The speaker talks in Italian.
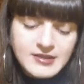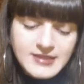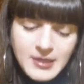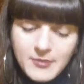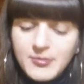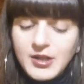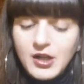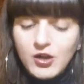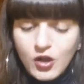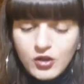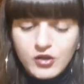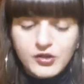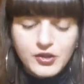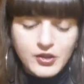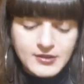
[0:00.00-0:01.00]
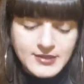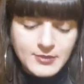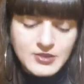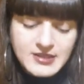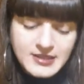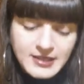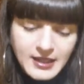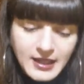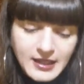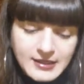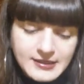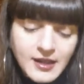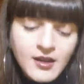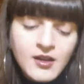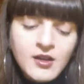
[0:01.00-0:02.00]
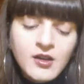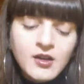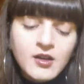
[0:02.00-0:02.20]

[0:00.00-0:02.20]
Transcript: sempre all'olio di rosa moscheta,